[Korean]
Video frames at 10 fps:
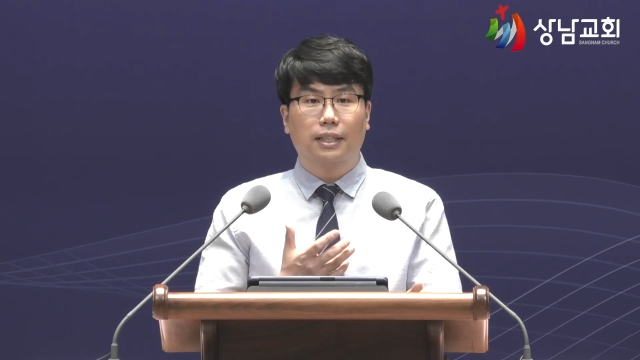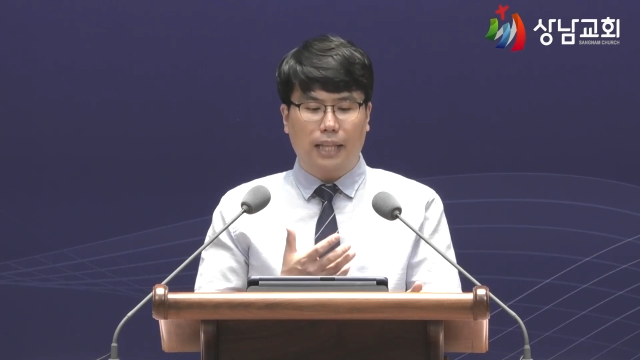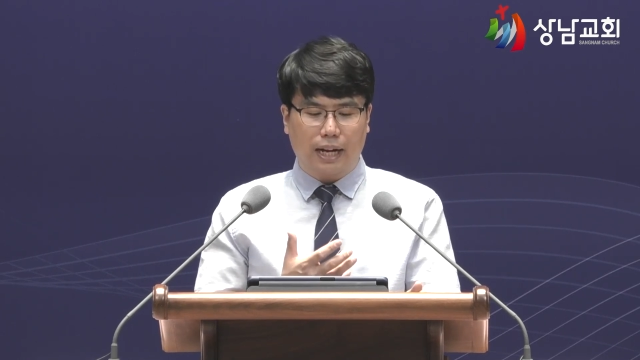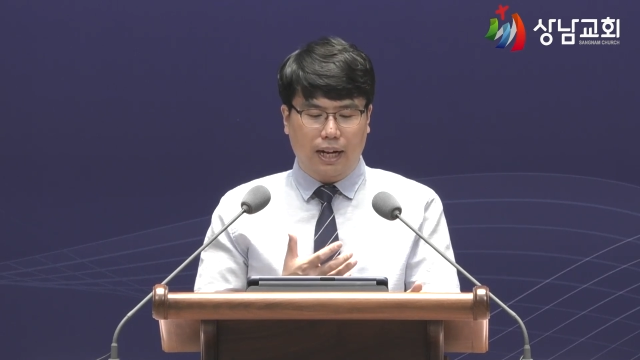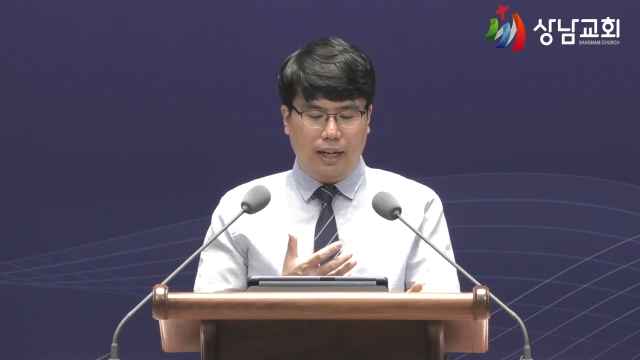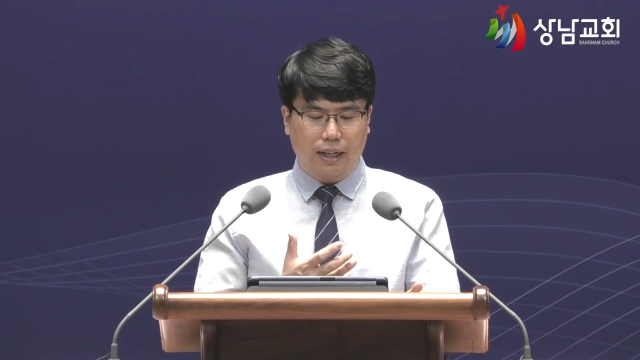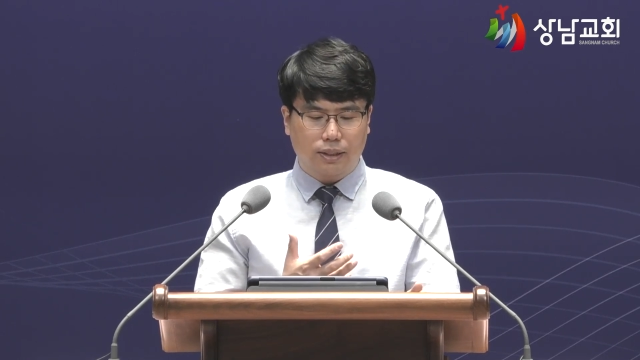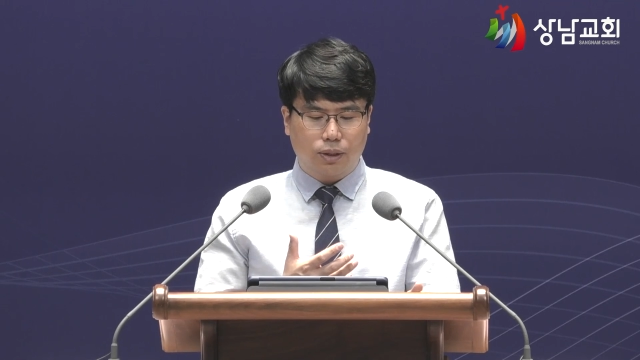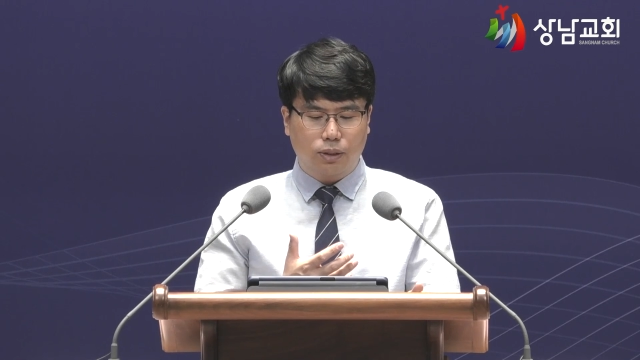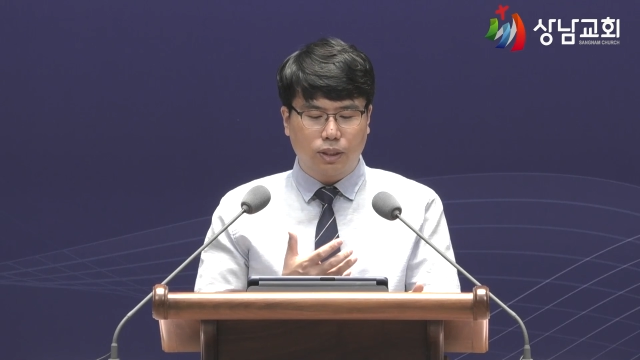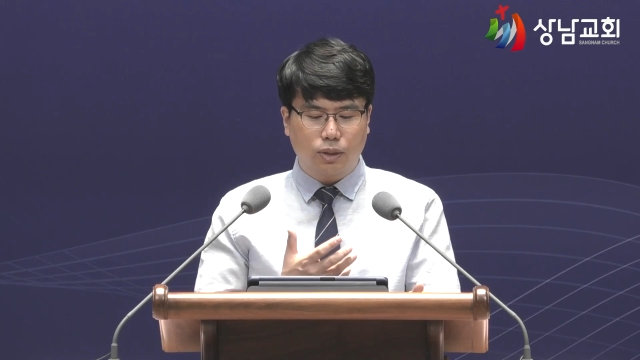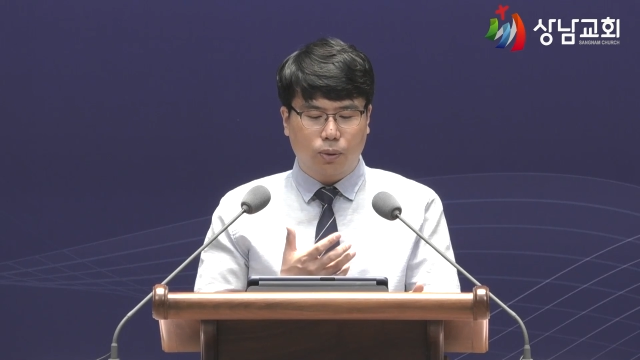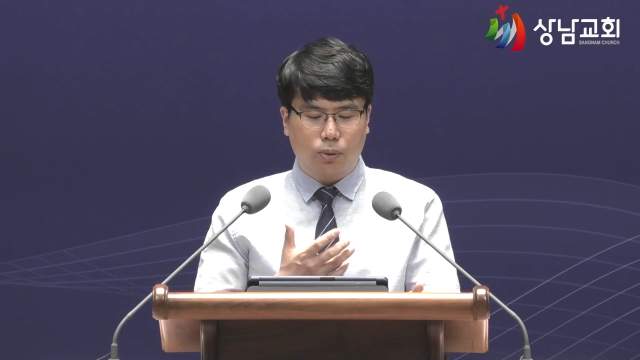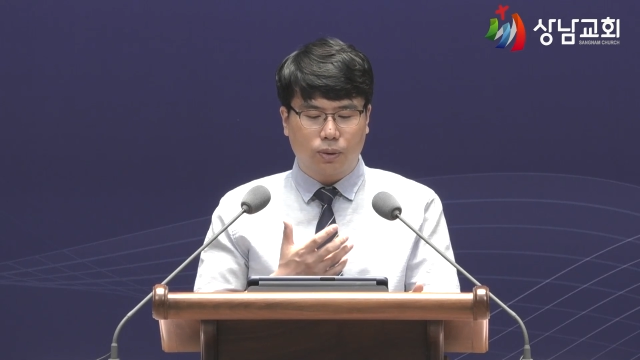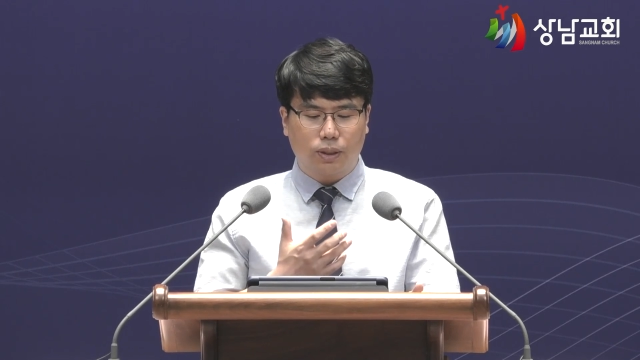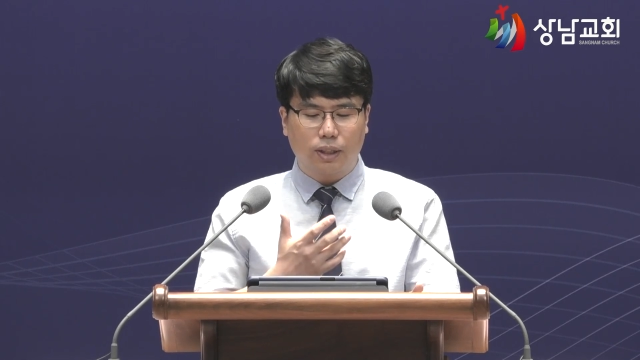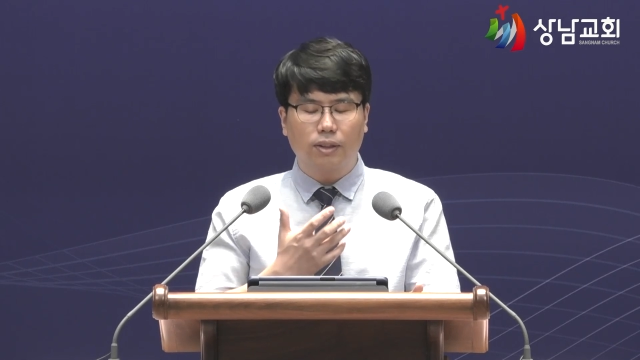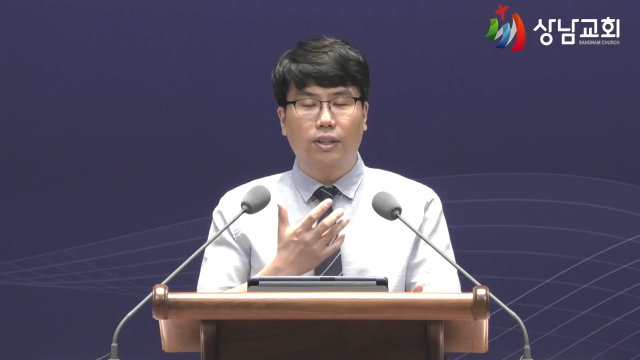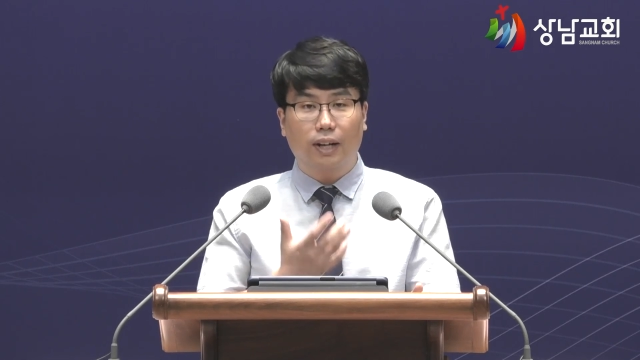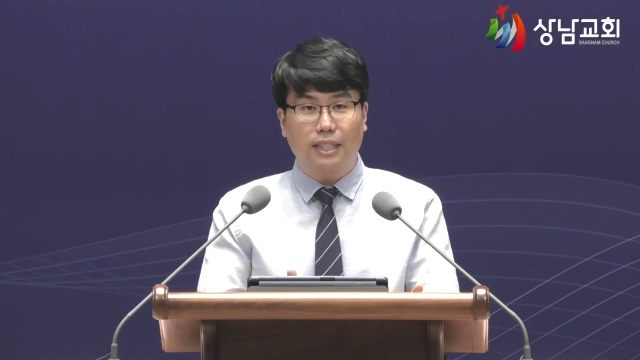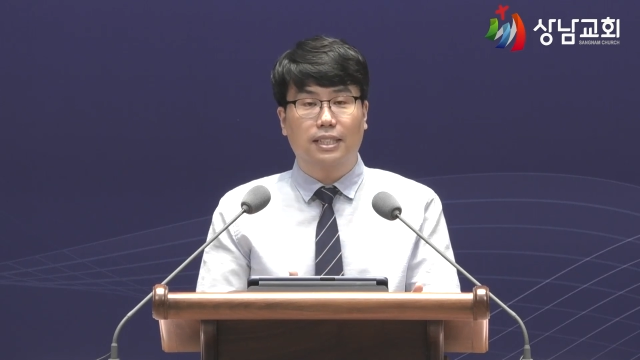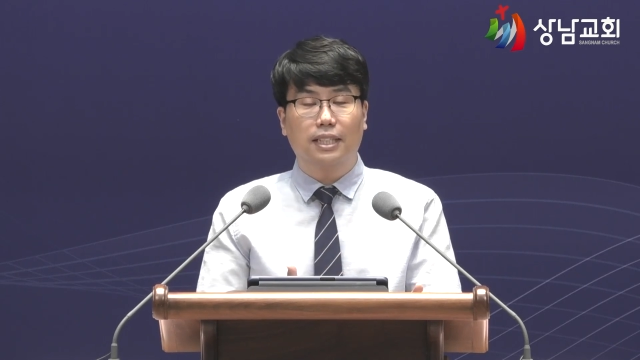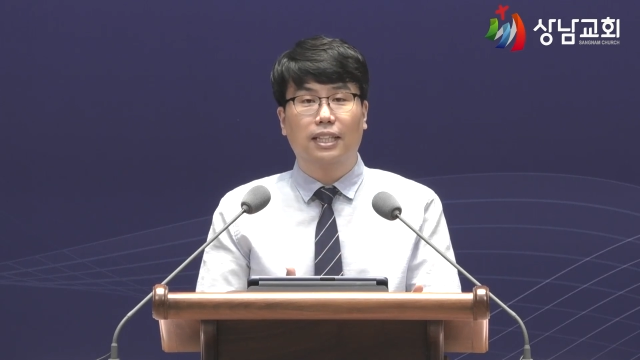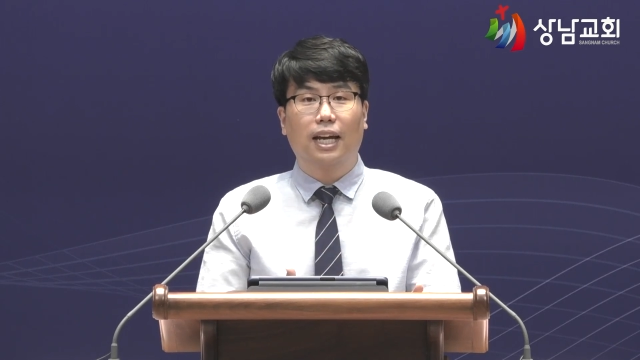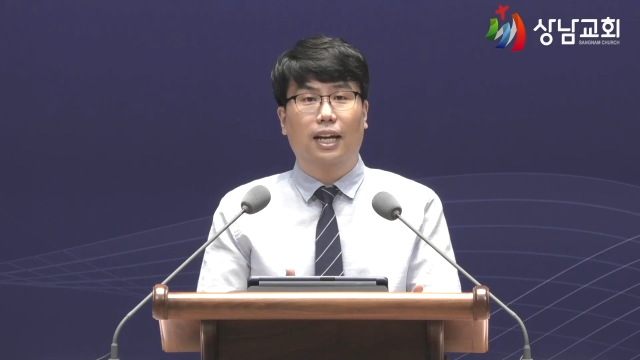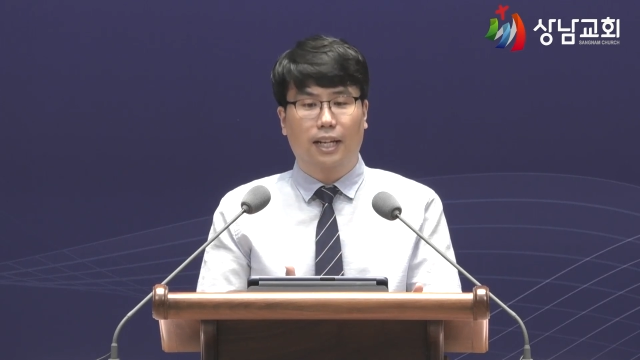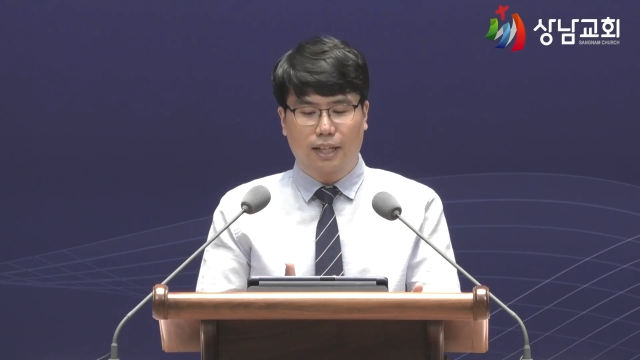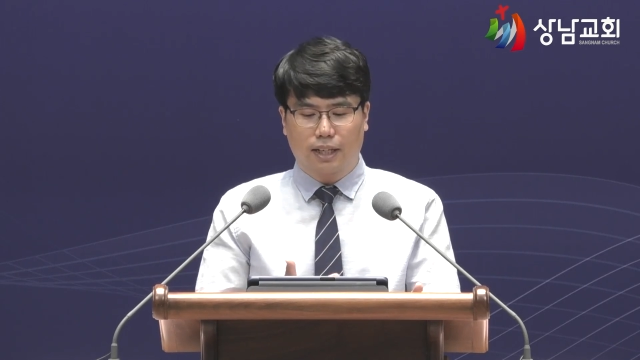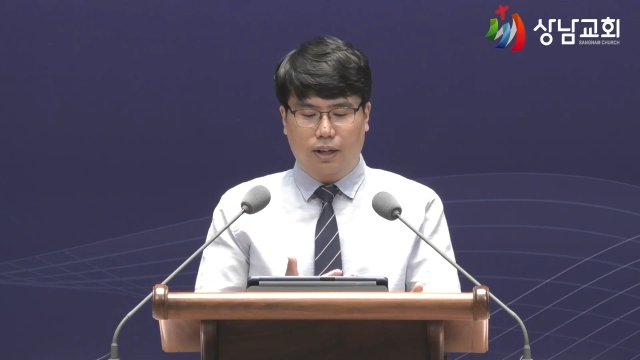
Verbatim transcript: 내가 적진 속으로 뛰어 들어갔을 때